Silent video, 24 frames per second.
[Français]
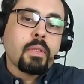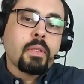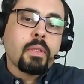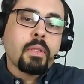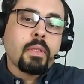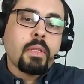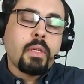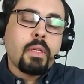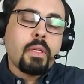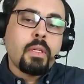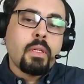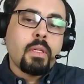
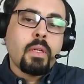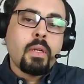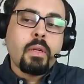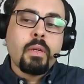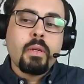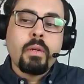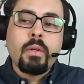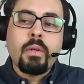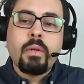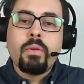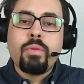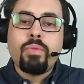
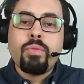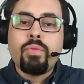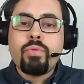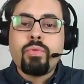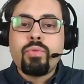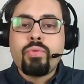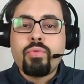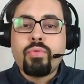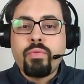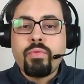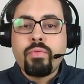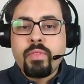il ne
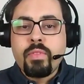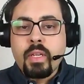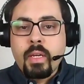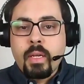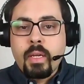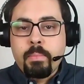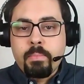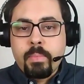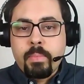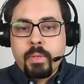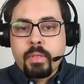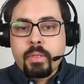
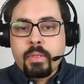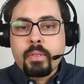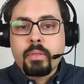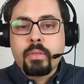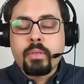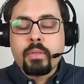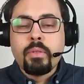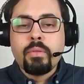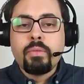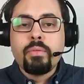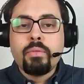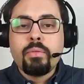suffira
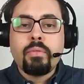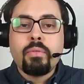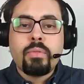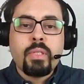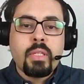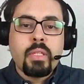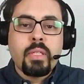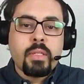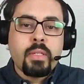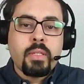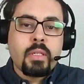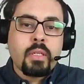pas
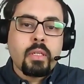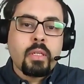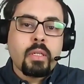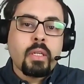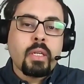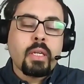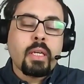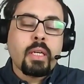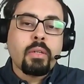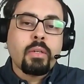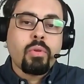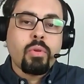
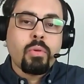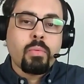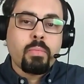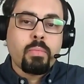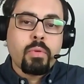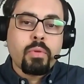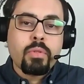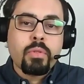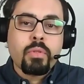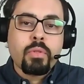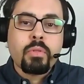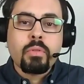d'utiliser un
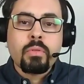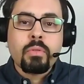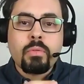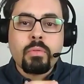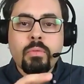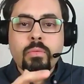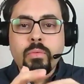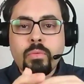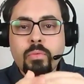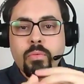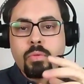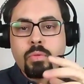composant
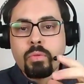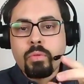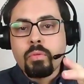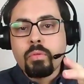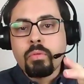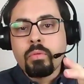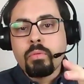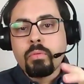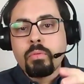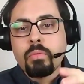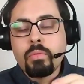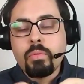ou
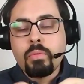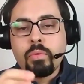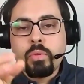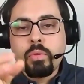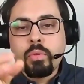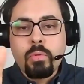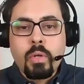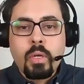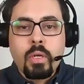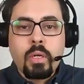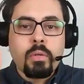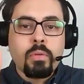deux ou
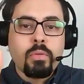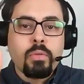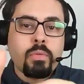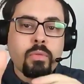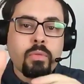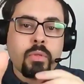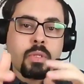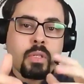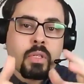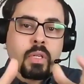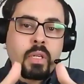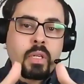trois
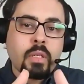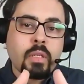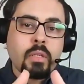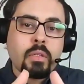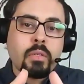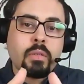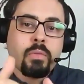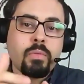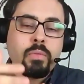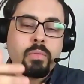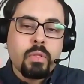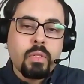ou cinq mhm.
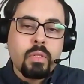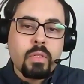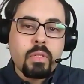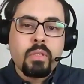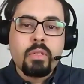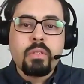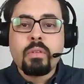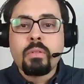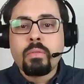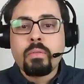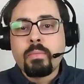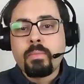ou
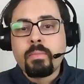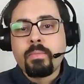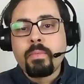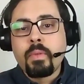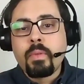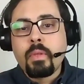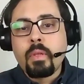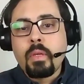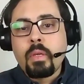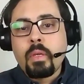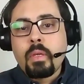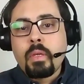dix
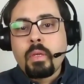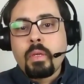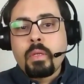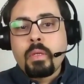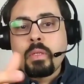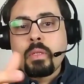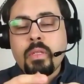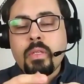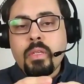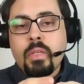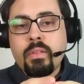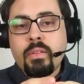
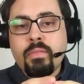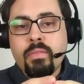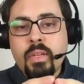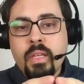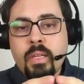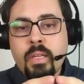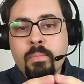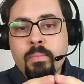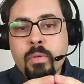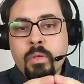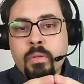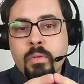c'est
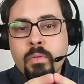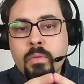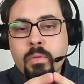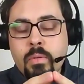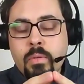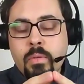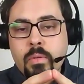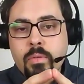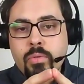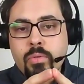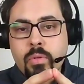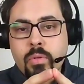vraiment
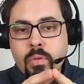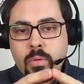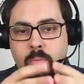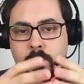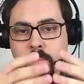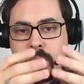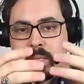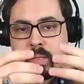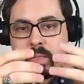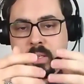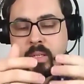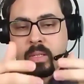euh, d'une
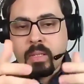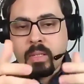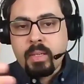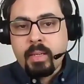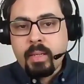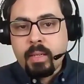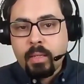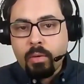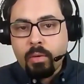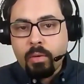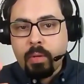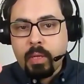
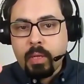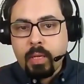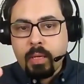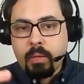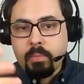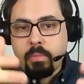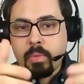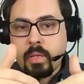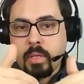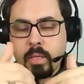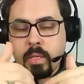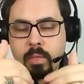complexité
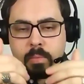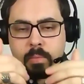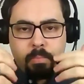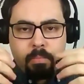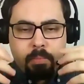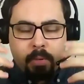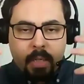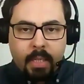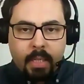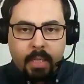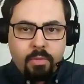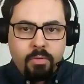incroyable. Il y a
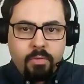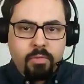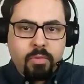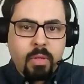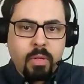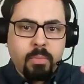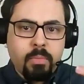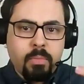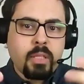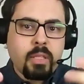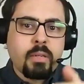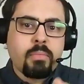plein de
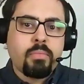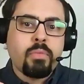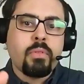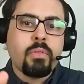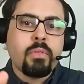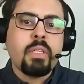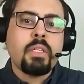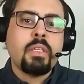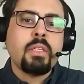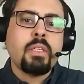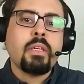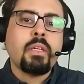voies
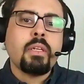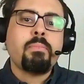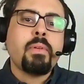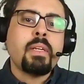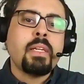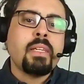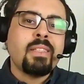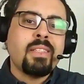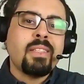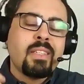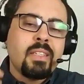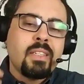métaboliques, il y a
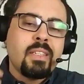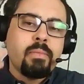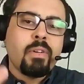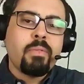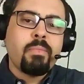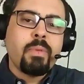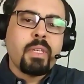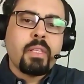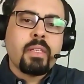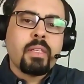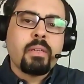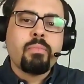plein de cibles
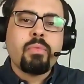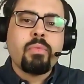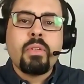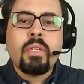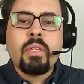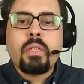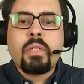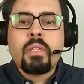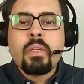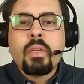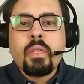métaboliques